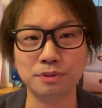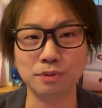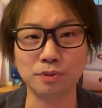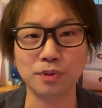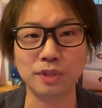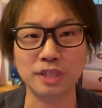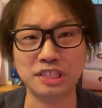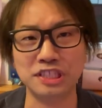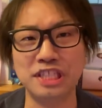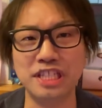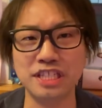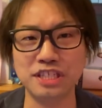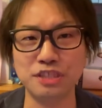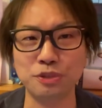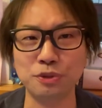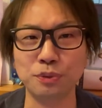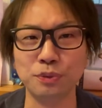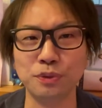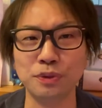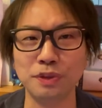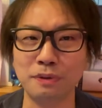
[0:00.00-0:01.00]
ことがステージと
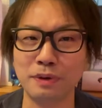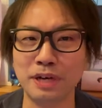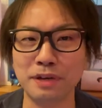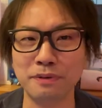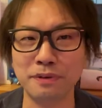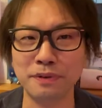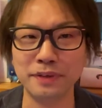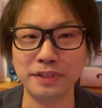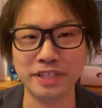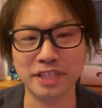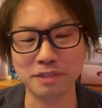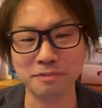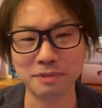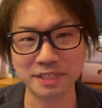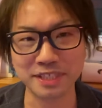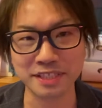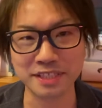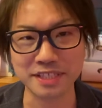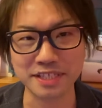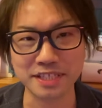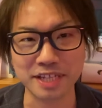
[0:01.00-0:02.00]
いうことで我々はできま
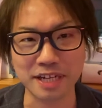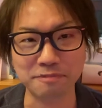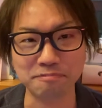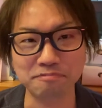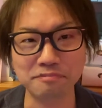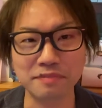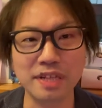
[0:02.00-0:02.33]
せんでした。